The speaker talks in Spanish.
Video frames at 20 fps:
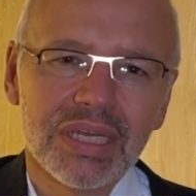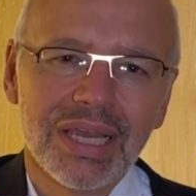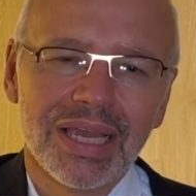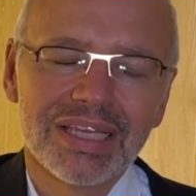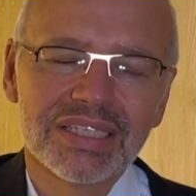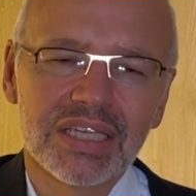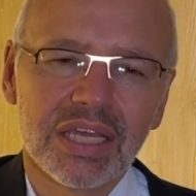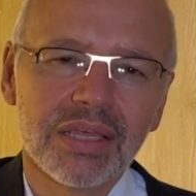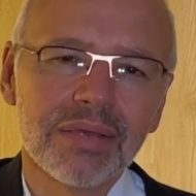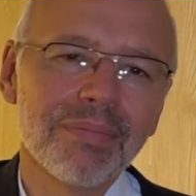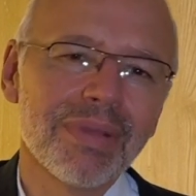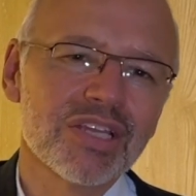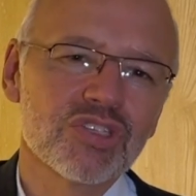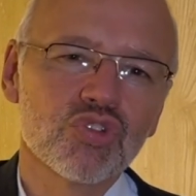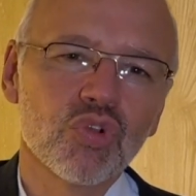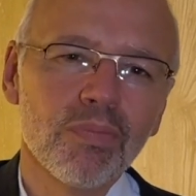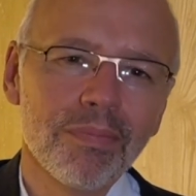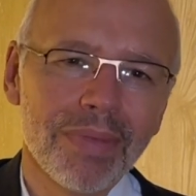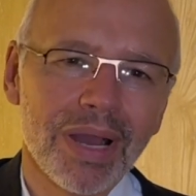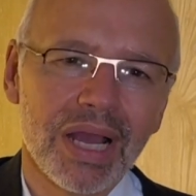Es además
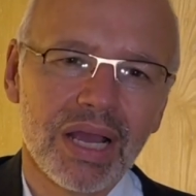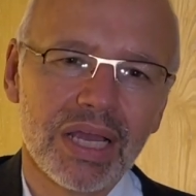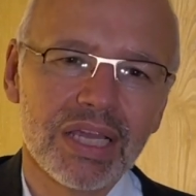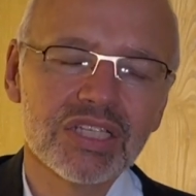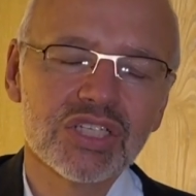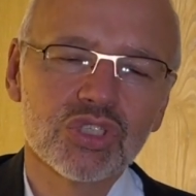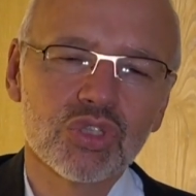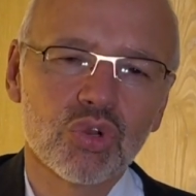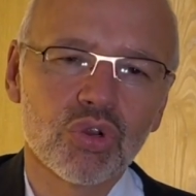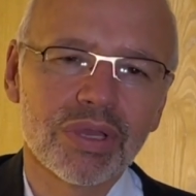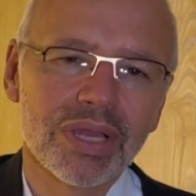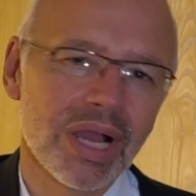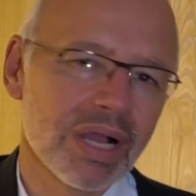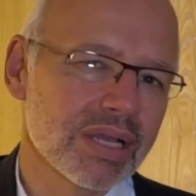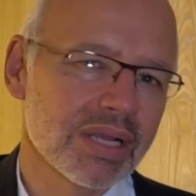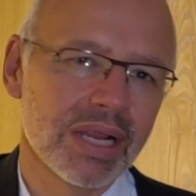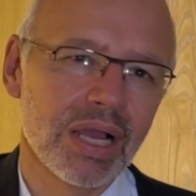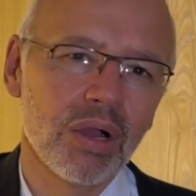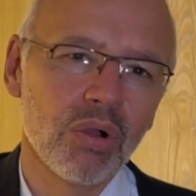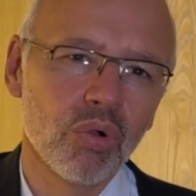un maestro que ha
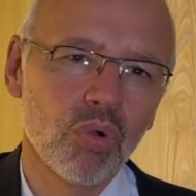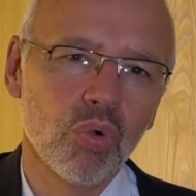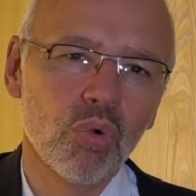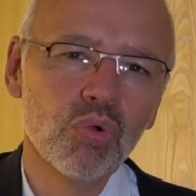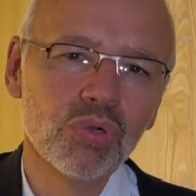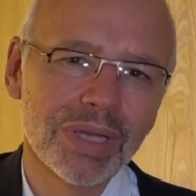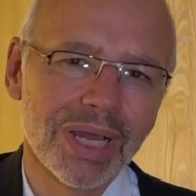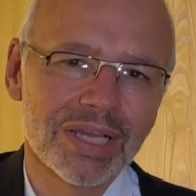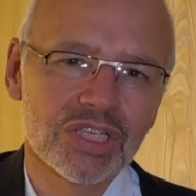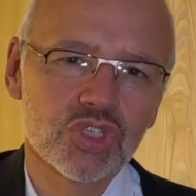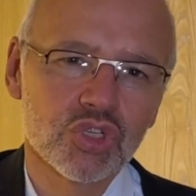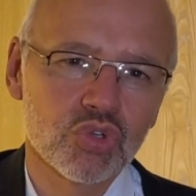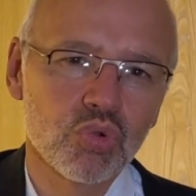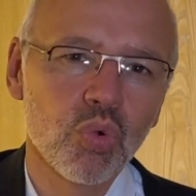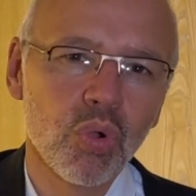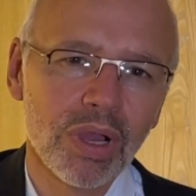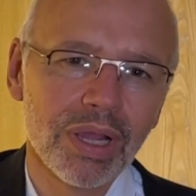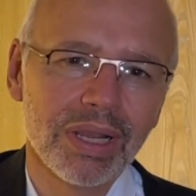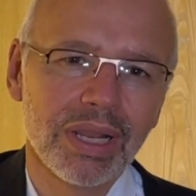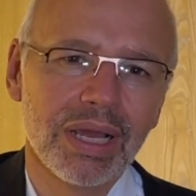creado una
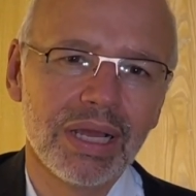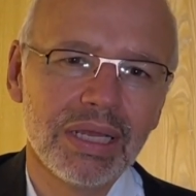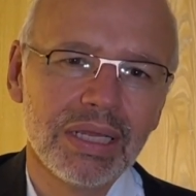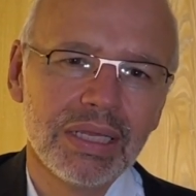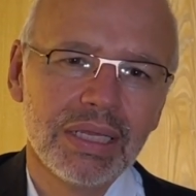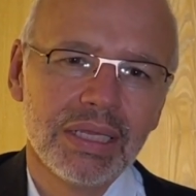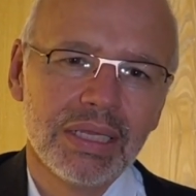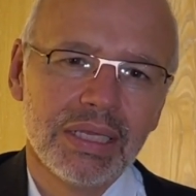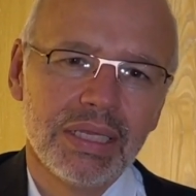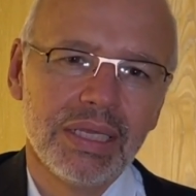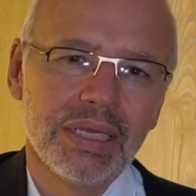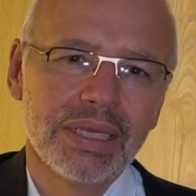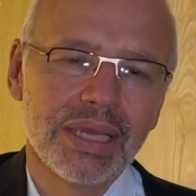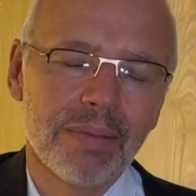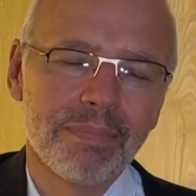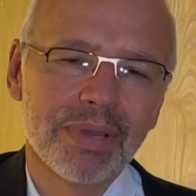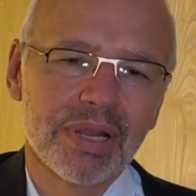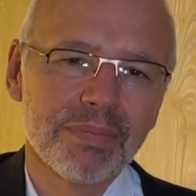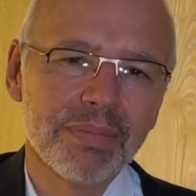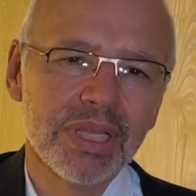escuela y que
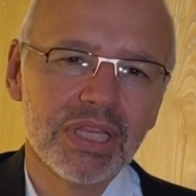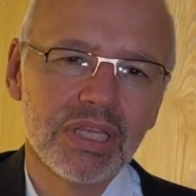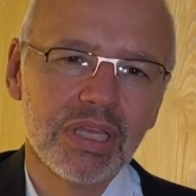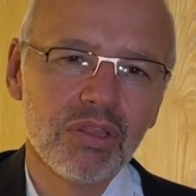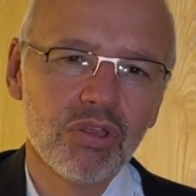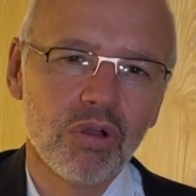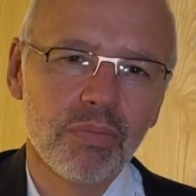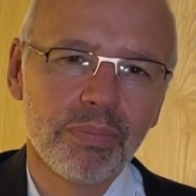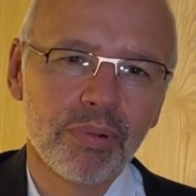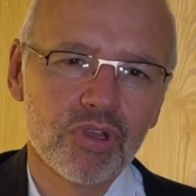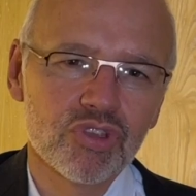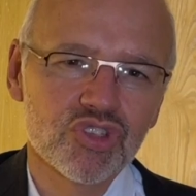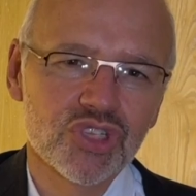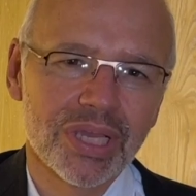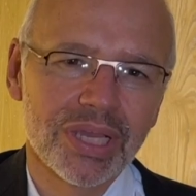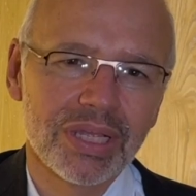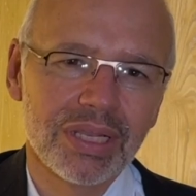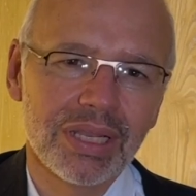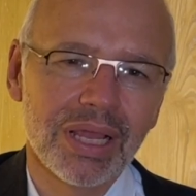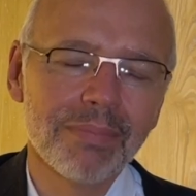ha permitido pues,
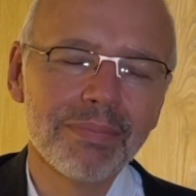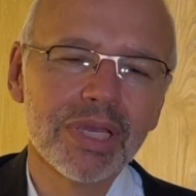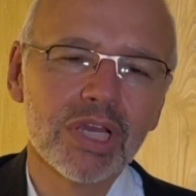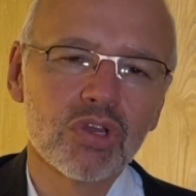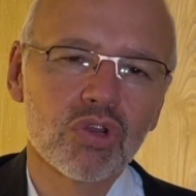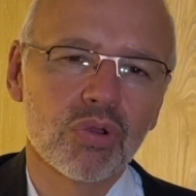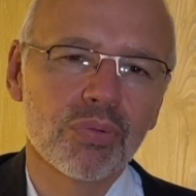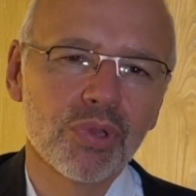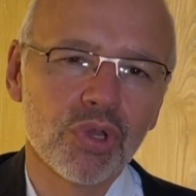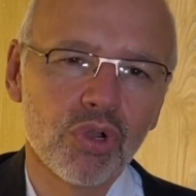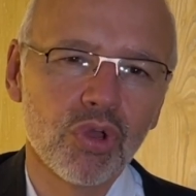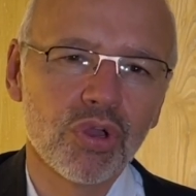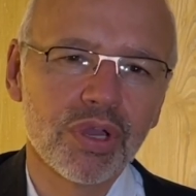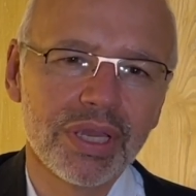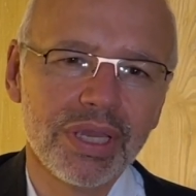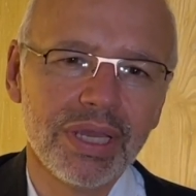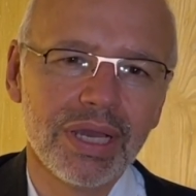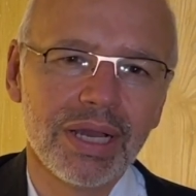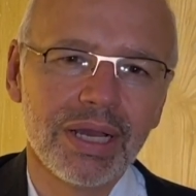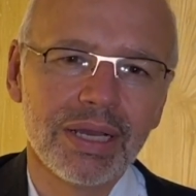que la
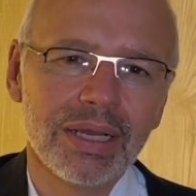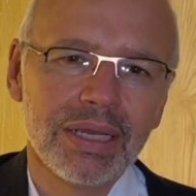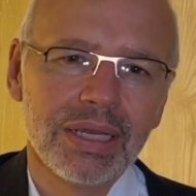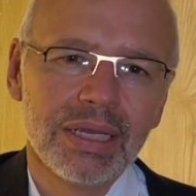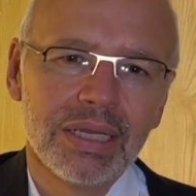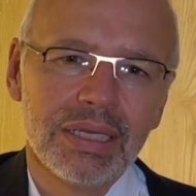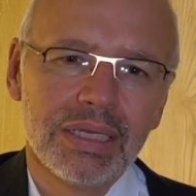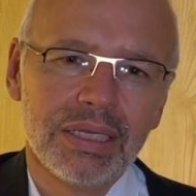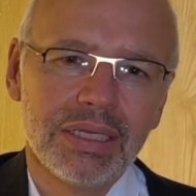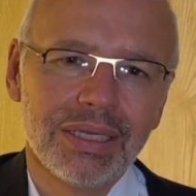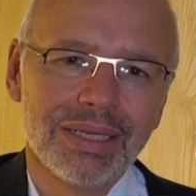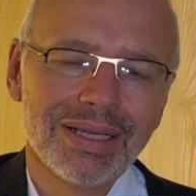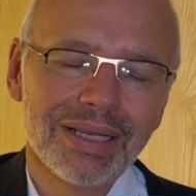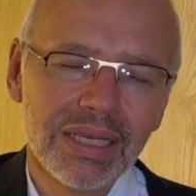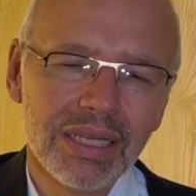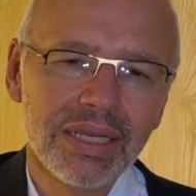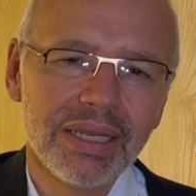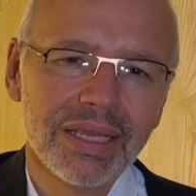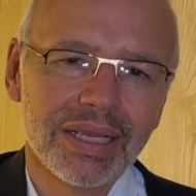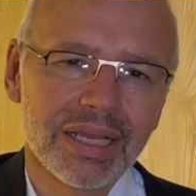microbiología eh,
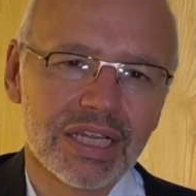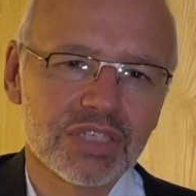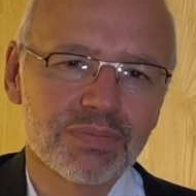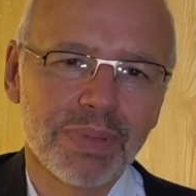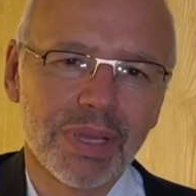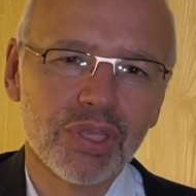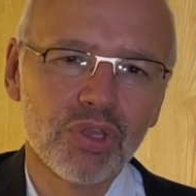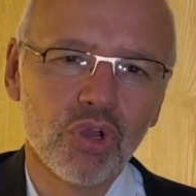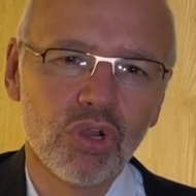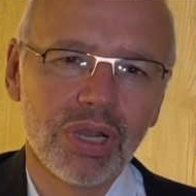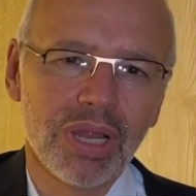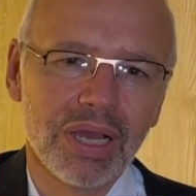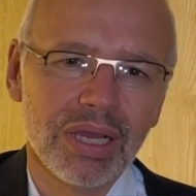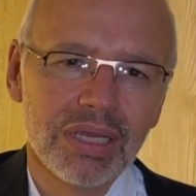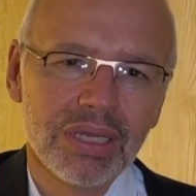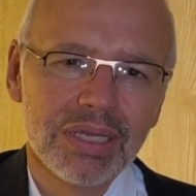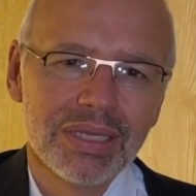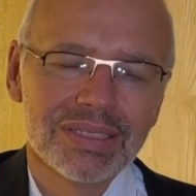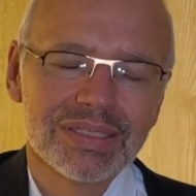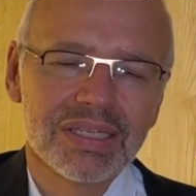clínica española
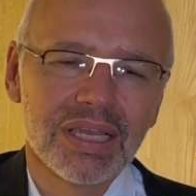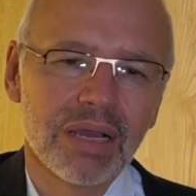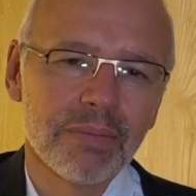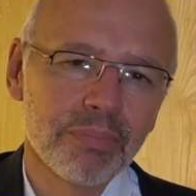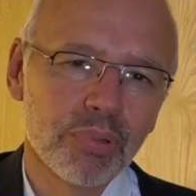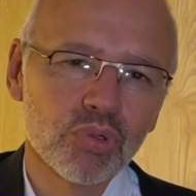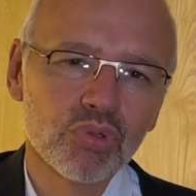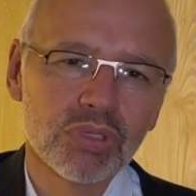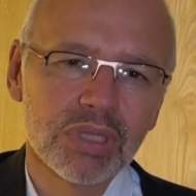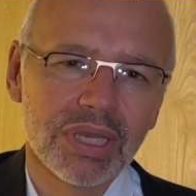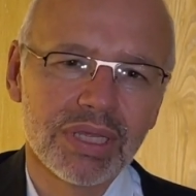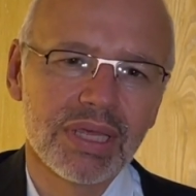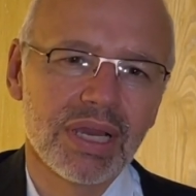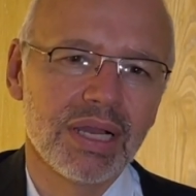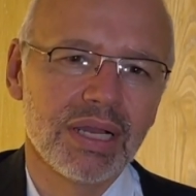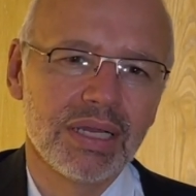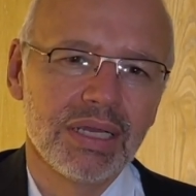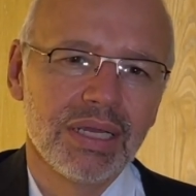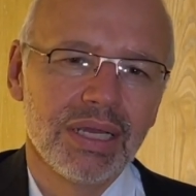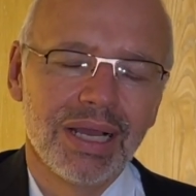sea
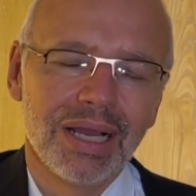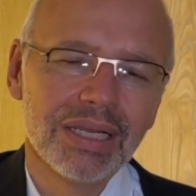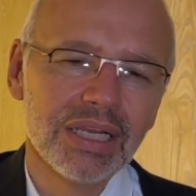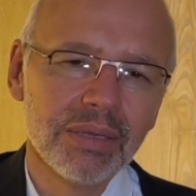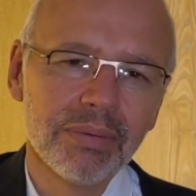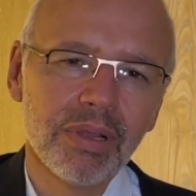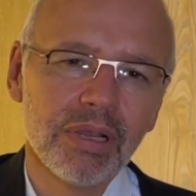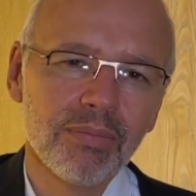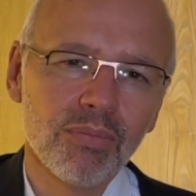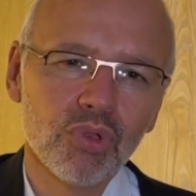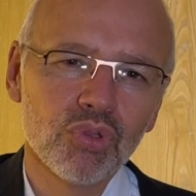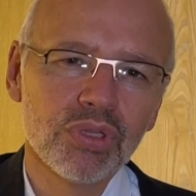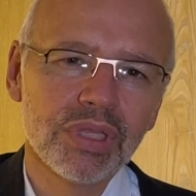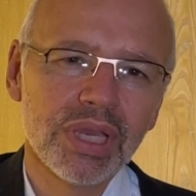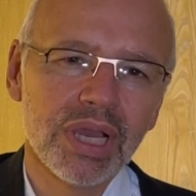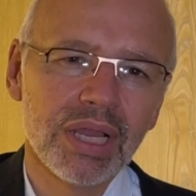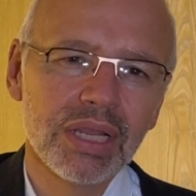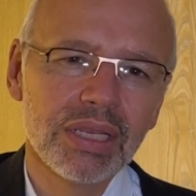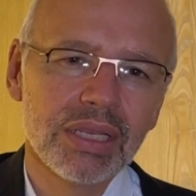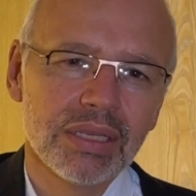puntera a nivel
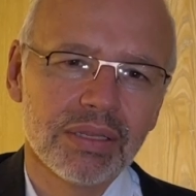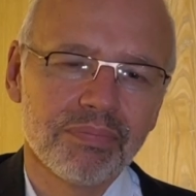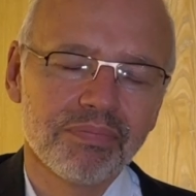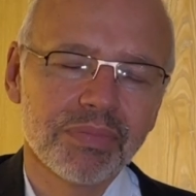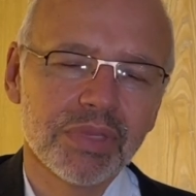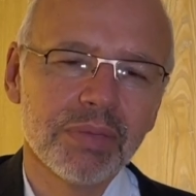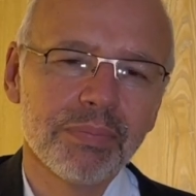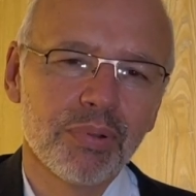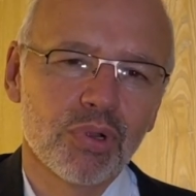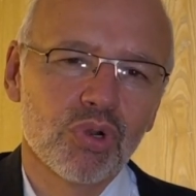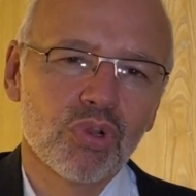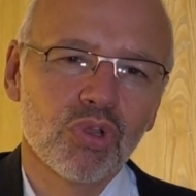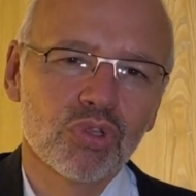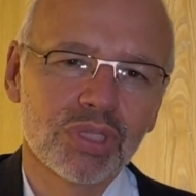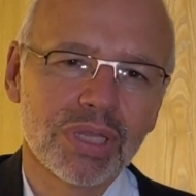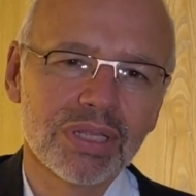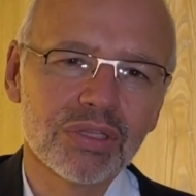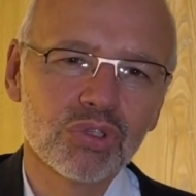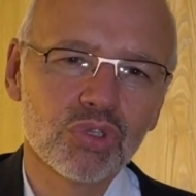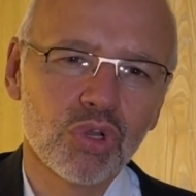mundial y por lo
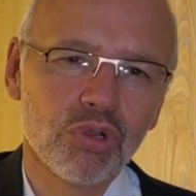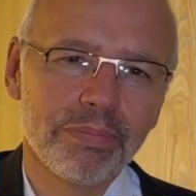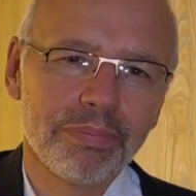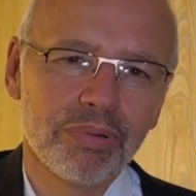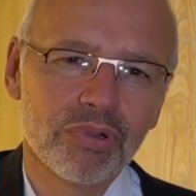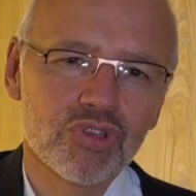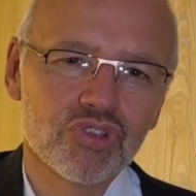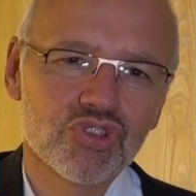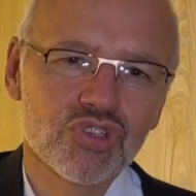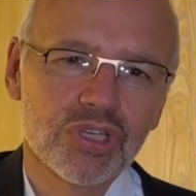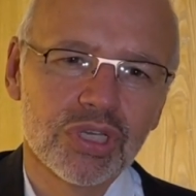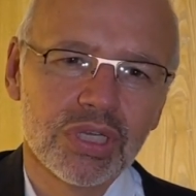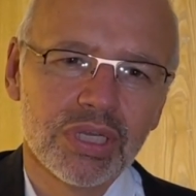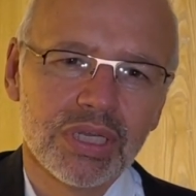tanto pues,